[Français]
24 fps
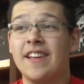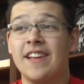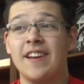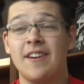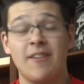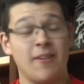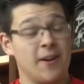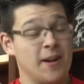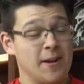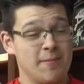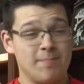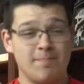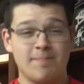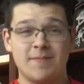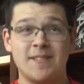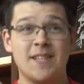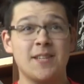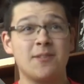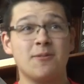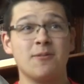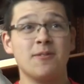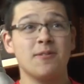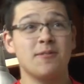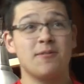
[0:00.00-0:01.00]
Voilà, c'est
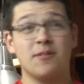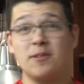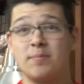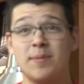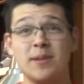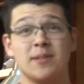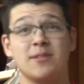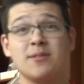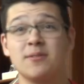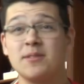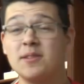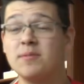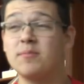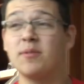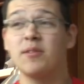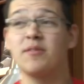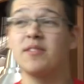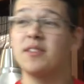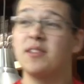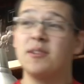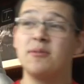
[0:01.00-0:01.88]
tout, faut être passionné pour faire des